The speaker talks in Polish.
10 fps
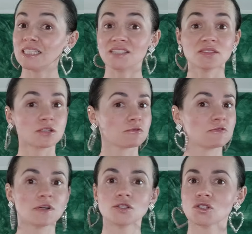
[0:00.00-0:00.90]
nie
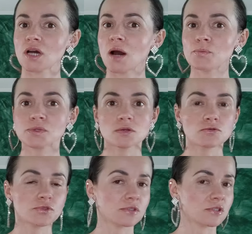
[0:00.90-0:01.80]
wycofywali się
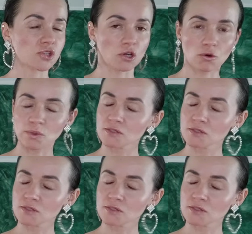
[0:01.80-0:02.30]
absolutnie z niczego,